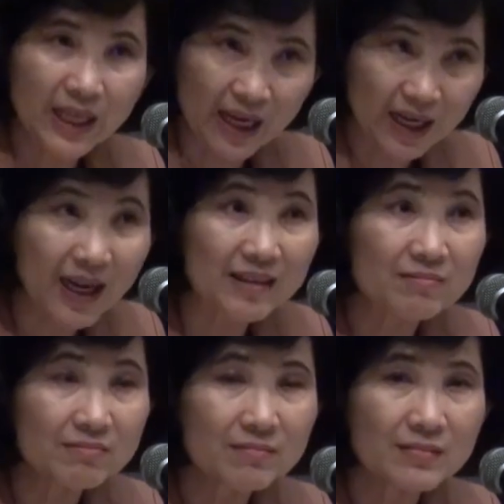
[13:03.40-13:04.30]
การแข่งขัน
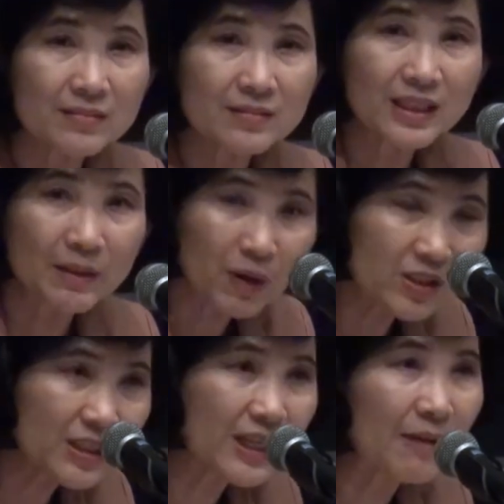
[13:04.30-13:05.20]
ท่านพ
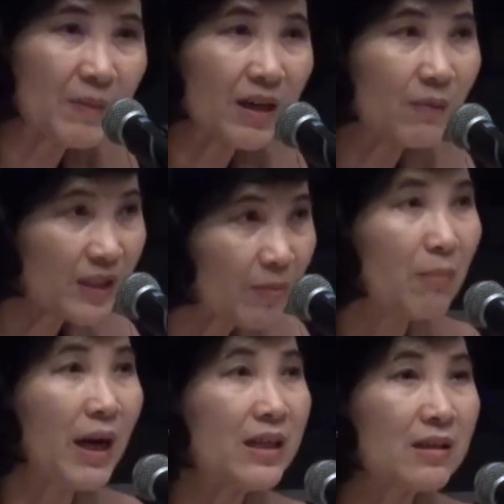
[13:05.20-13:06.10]
อจะทราบไหมครับว่า
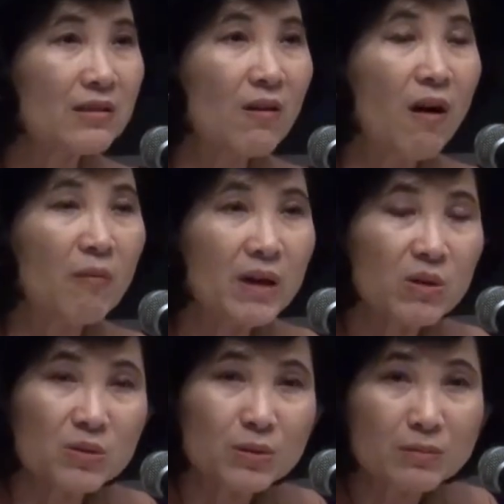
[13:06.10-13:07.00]
ทำไมถึงต้องออกไป
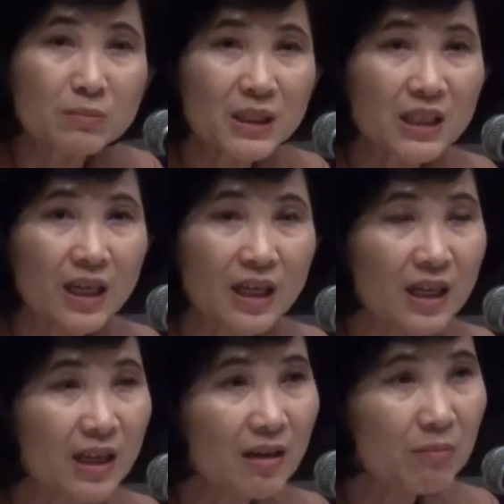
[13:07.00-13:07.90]
ลงทุนเพื่อ
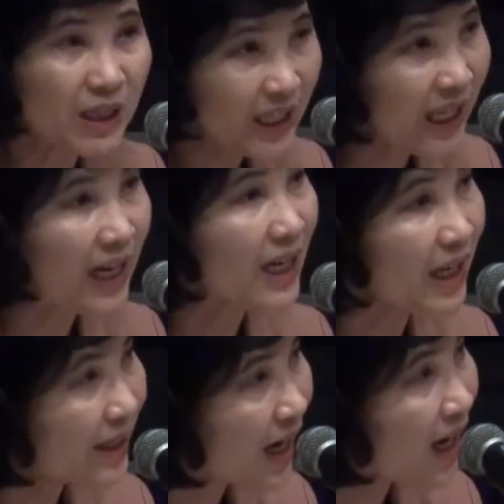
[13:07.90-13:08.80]
เพื่อให้แข่งขัน